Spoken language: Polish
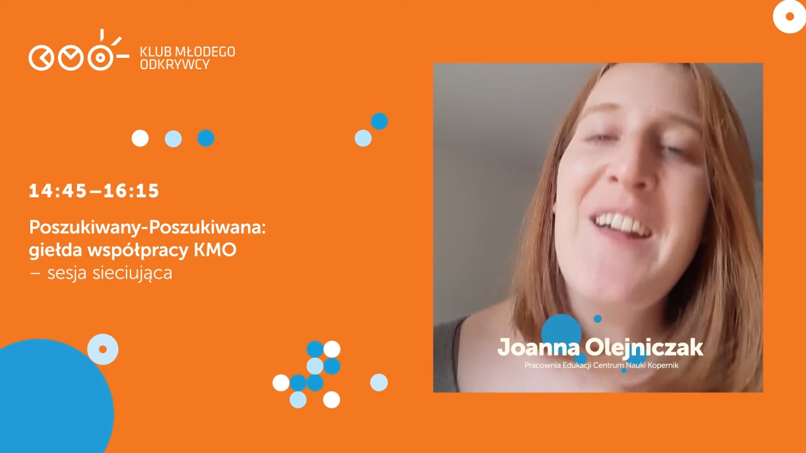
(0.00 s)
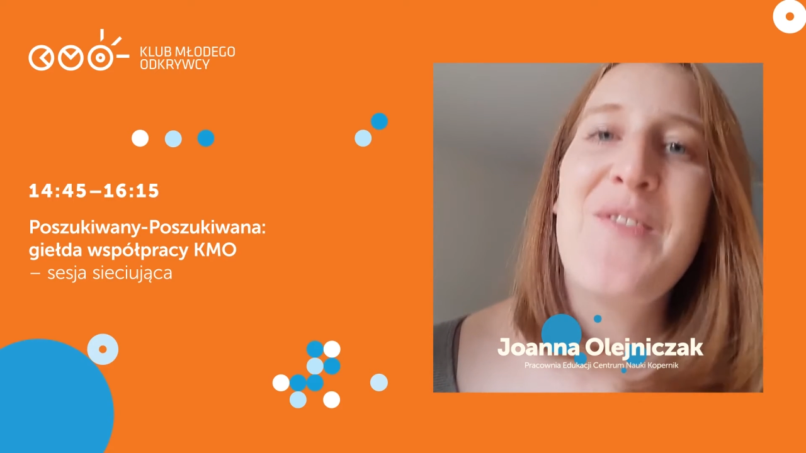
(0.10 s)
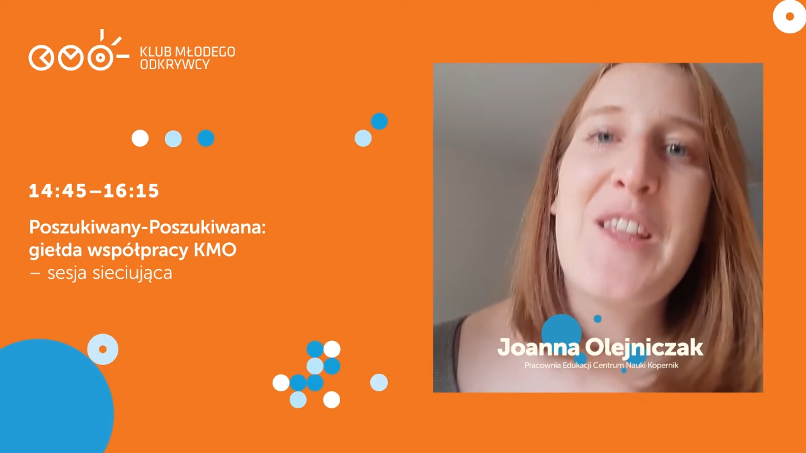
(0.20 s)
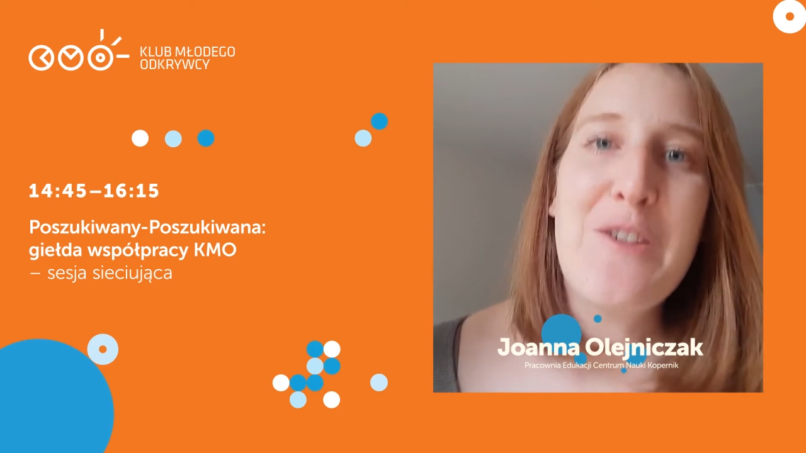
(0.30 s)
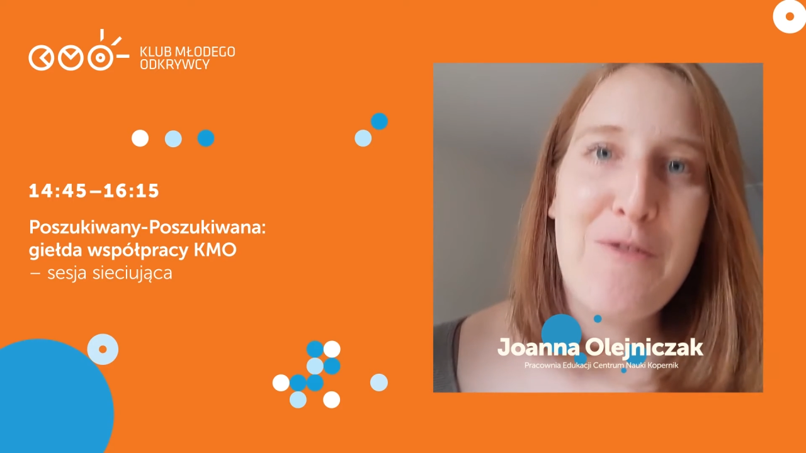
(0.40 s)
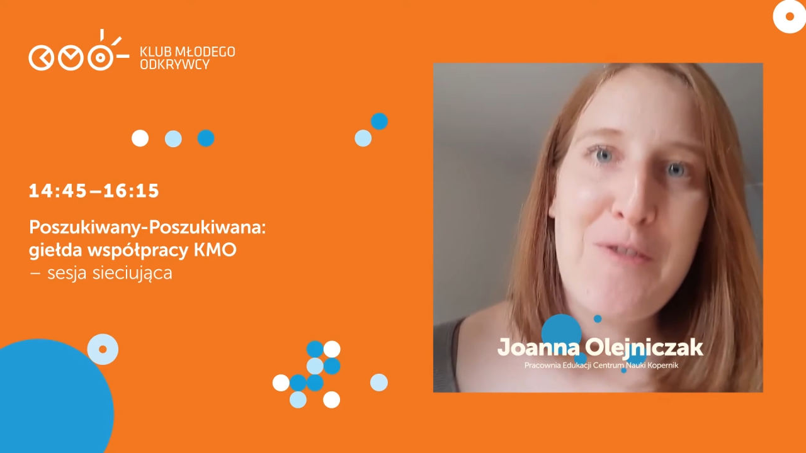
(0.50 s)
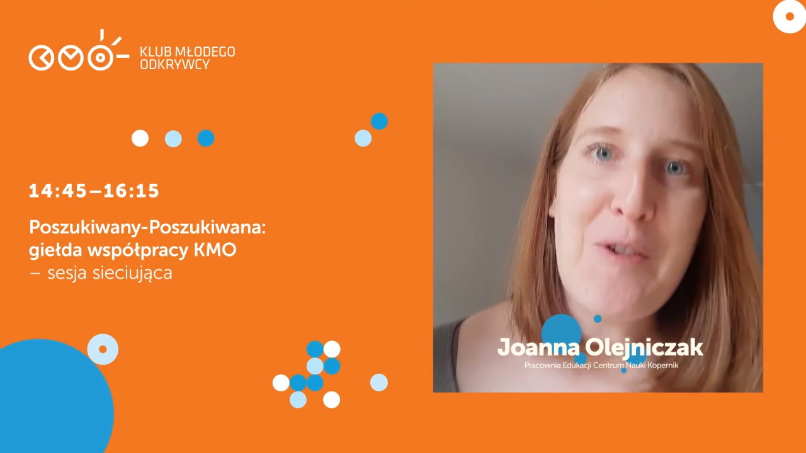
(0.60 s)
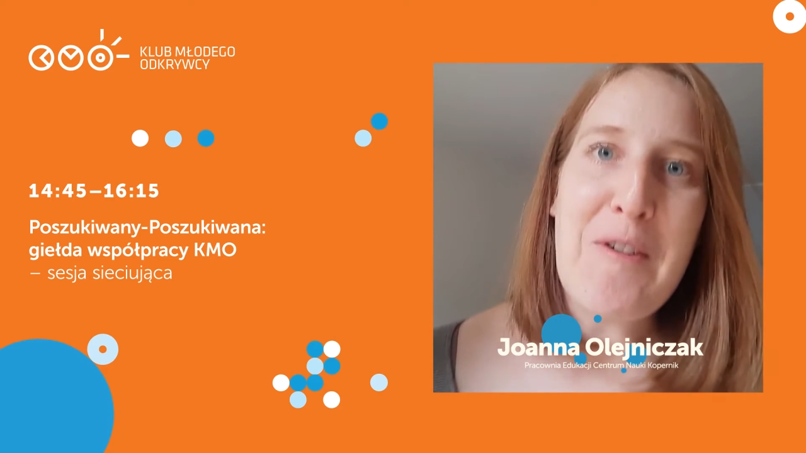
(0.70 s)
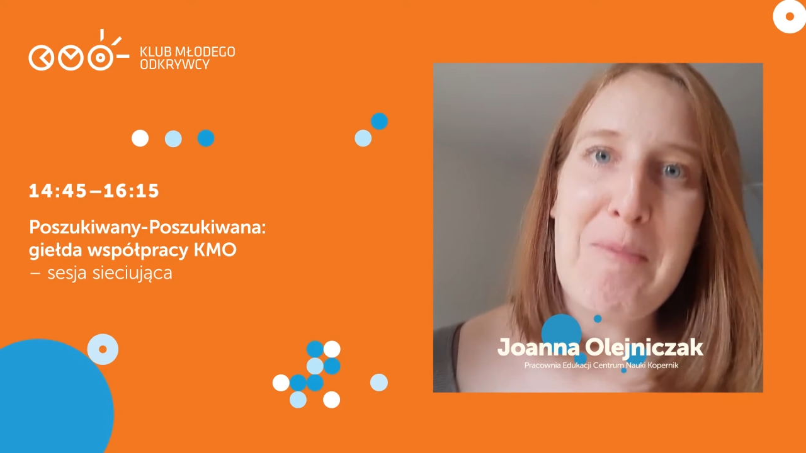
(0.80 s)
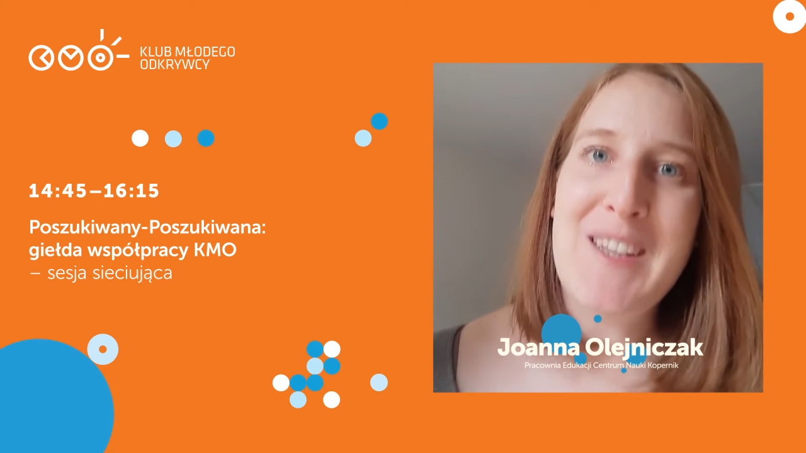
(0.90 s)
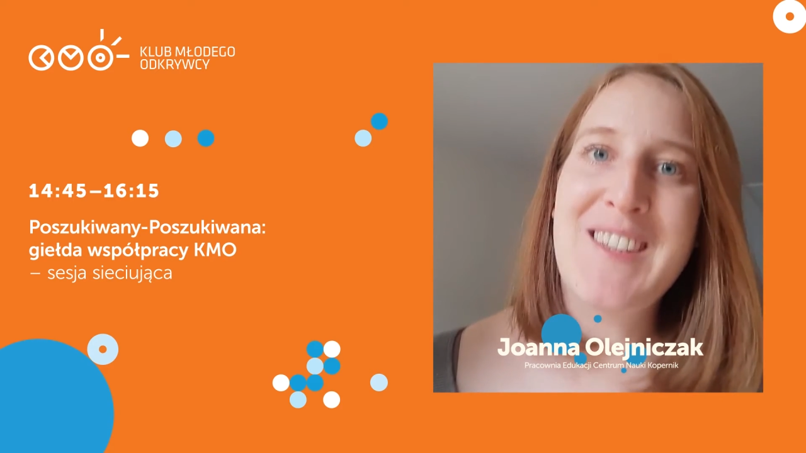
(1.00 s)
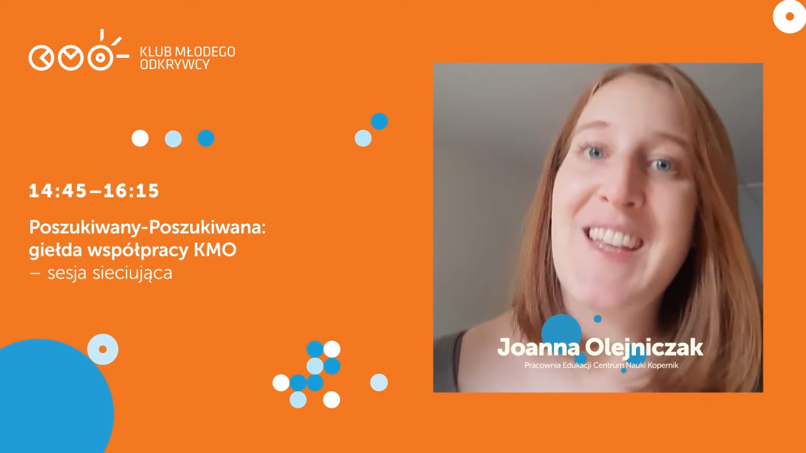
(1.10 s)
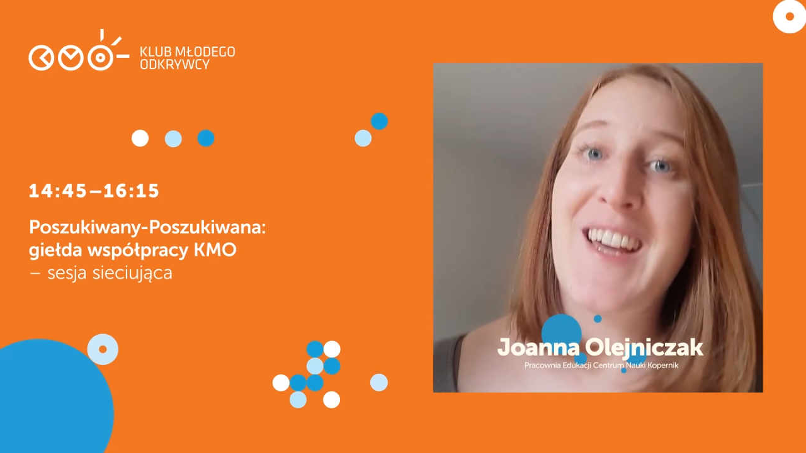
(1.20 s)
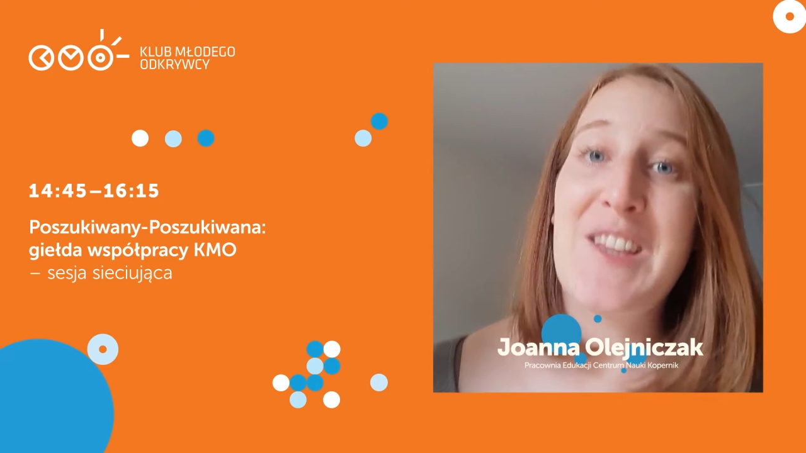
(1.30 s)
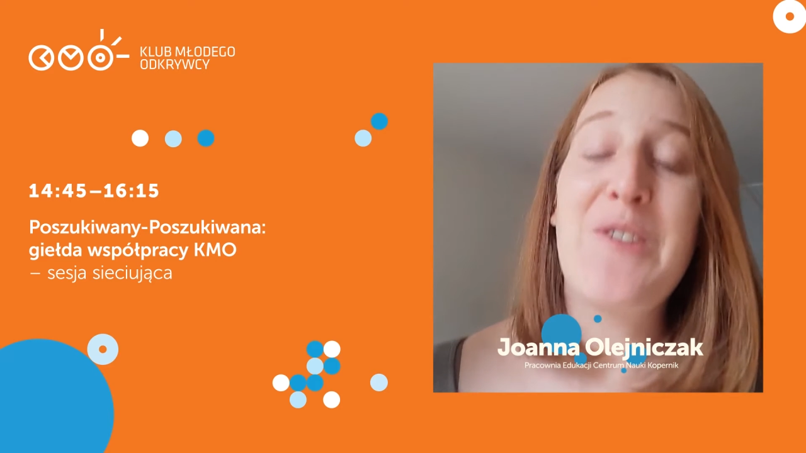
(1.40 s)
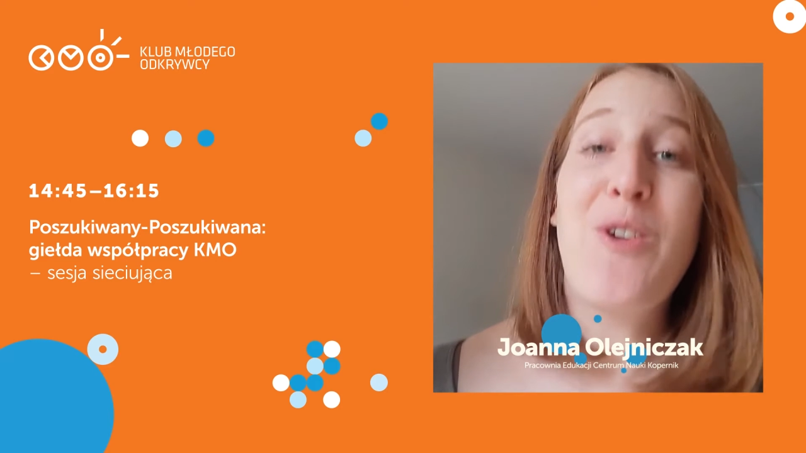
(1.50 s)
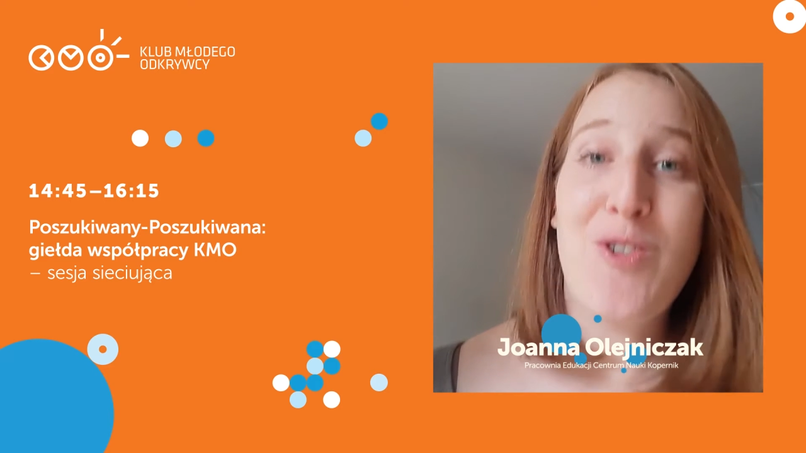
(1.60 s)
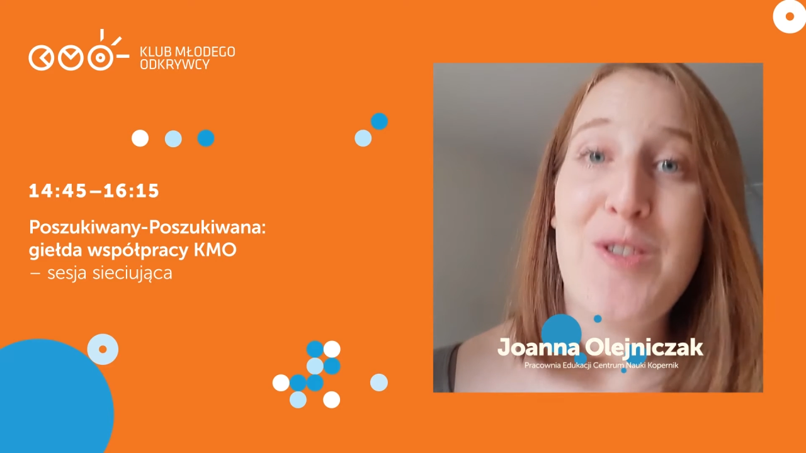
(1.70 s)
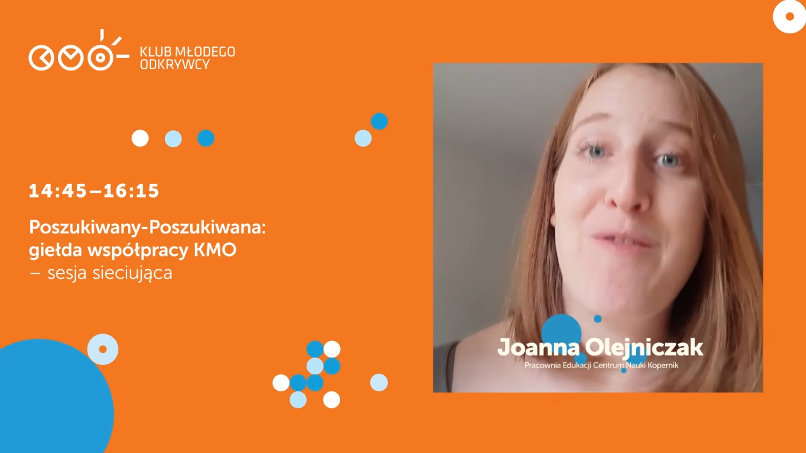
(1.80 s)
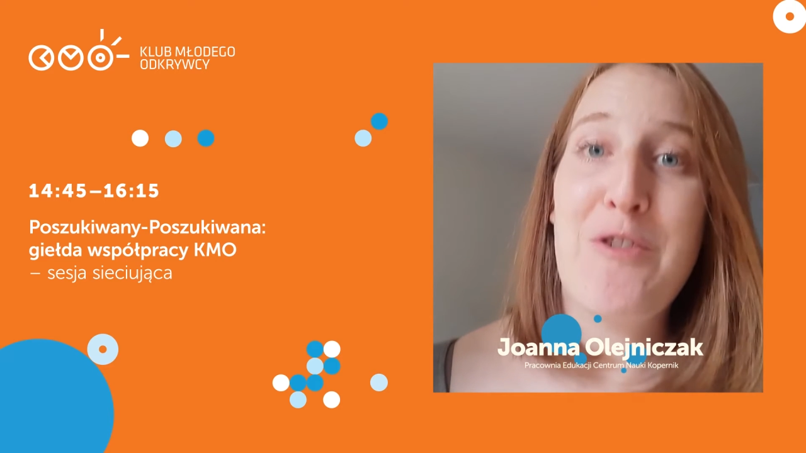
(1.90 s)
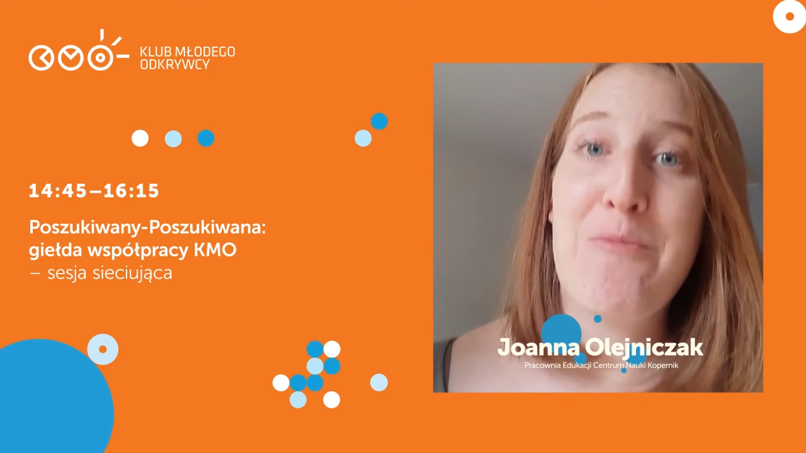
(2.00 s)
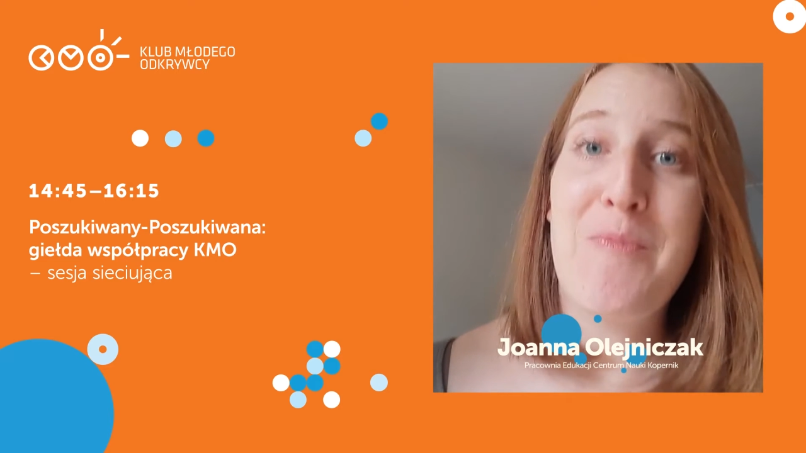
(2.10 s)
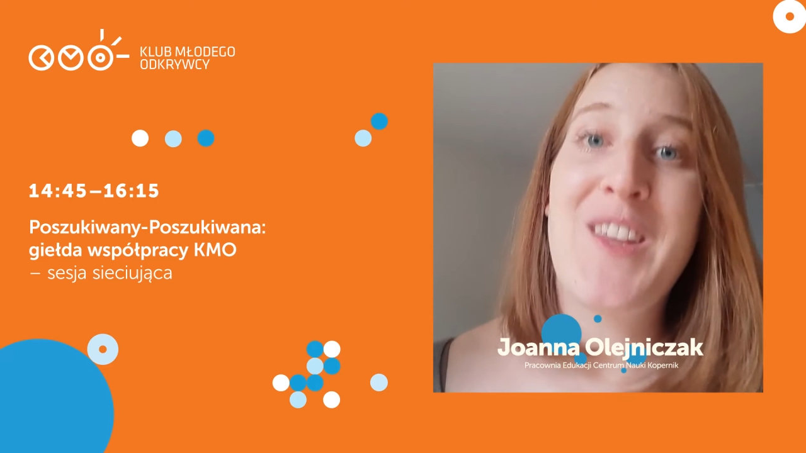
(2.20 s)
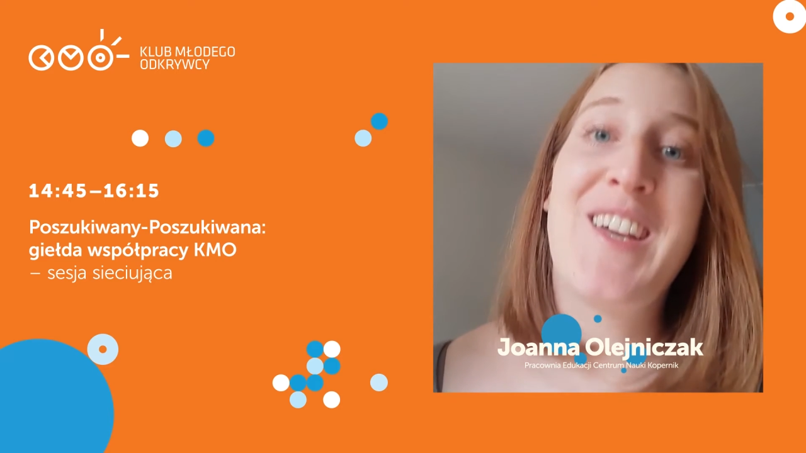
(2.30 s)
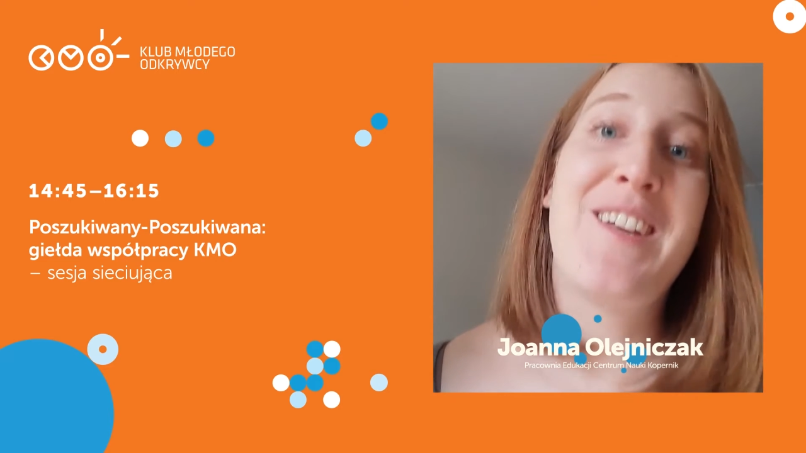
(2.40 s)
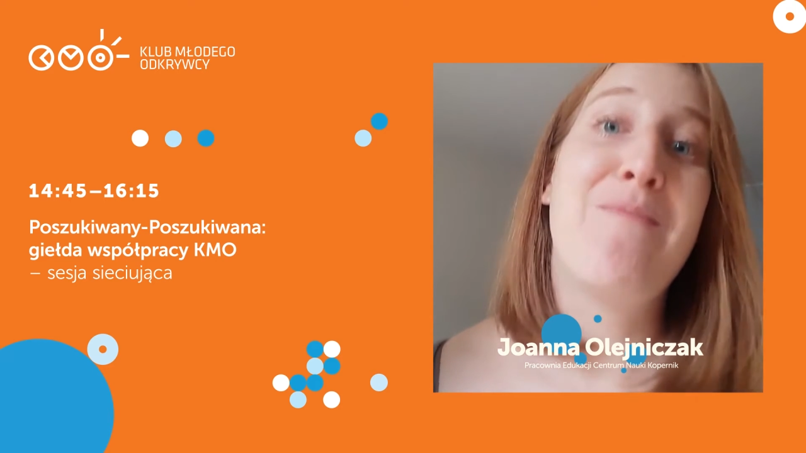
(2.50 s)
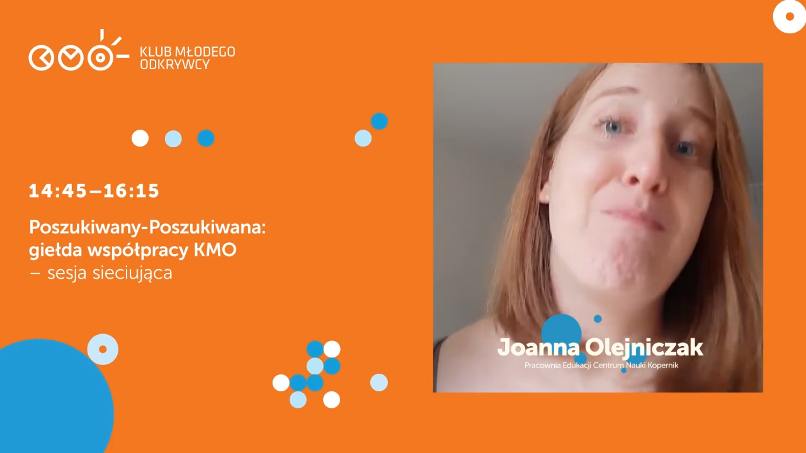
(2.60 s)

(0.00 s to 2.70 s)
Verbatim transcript: na nowy format na tegorocznym forum e,